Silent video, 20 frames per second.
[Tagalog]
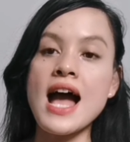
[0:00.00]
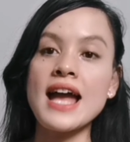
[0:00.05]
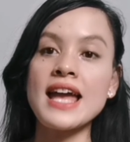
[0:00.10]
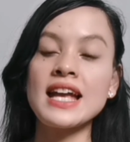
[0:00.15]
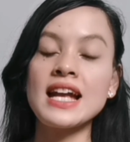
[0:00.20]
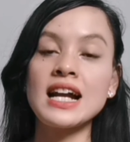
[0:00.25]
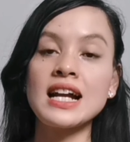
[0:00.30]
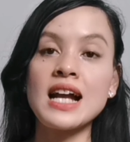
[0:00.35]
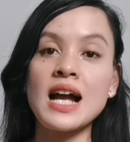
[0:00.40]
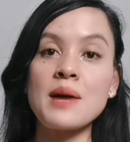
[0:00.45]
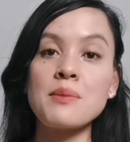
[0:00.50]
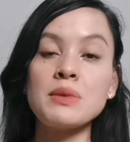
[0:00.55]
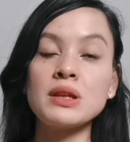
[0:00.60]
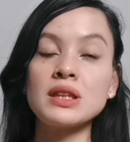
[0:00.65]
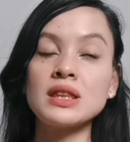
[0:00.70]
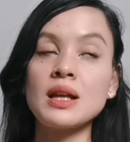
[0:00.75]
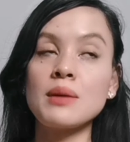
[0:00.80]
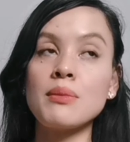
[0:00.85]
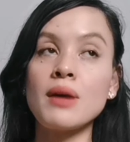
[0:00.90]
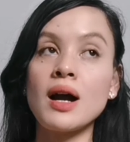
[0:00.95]
ay
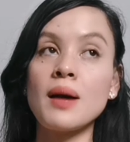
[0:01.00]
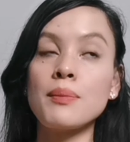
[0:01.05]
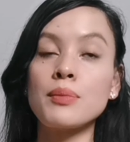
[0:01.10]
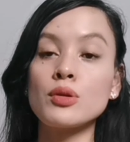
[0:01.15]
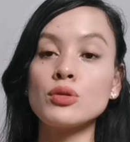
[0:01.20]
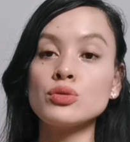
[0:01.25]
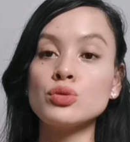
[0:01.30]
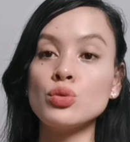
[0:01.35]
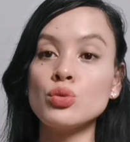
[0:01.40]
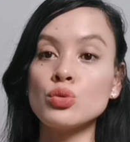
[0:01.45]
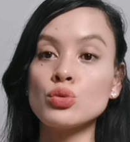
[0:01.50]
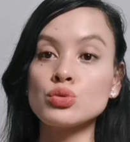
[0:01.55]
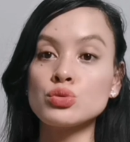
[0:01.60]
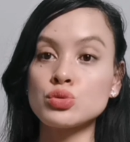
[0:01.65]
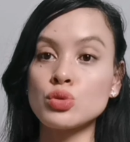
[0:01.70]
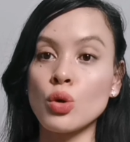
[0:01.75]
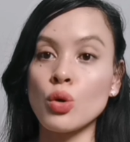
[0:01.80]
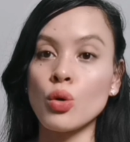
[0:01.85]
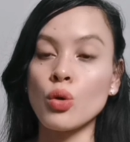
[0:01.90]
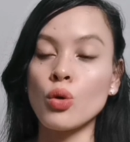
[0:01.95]
gagamit ng mga
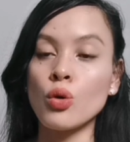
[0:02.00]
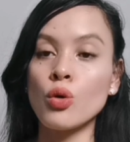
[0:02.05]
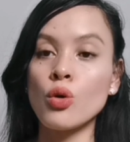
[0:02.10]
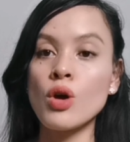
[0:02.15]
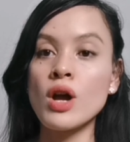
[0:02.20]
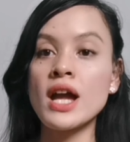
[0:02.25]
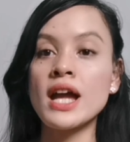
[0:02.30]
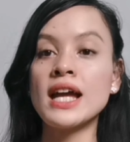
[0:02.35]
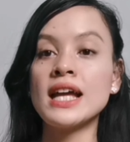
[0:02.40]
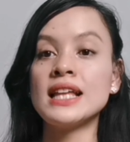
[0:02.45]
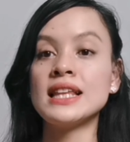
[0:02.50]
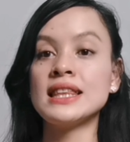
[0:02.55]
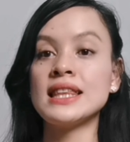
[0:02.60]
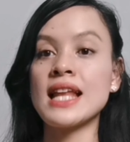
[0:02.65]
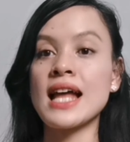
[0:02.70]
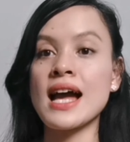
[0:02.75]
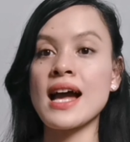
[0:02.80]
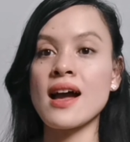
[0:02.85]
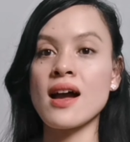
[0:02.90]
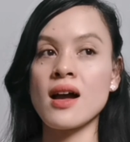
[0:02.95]
produkto
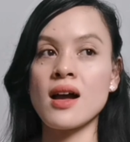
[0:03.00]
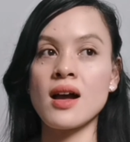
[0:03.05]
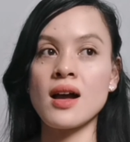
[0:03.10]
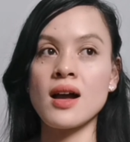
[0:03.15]
na